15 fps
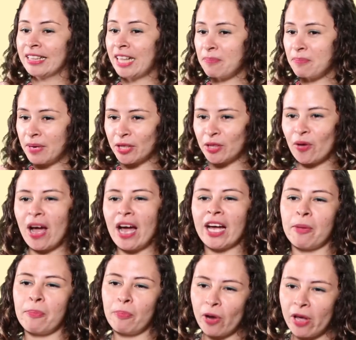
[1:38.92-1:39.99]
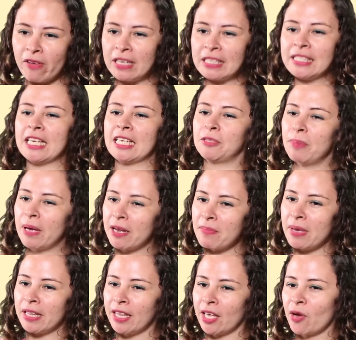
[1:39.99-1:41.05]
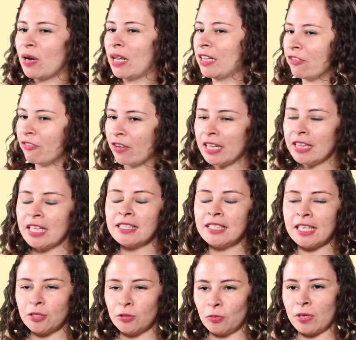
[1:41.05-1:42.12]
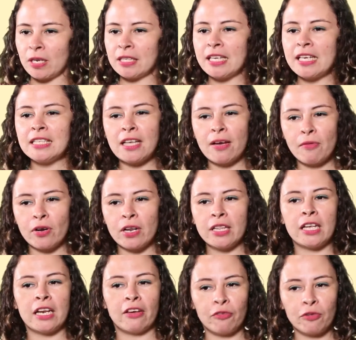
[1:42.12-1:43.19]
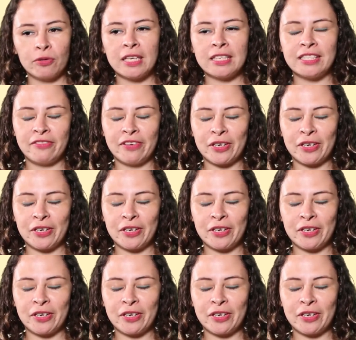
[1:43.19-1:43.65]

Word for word: Te invito a que pruebes y experimentes con las diferentes texturas y sabores de las frutas y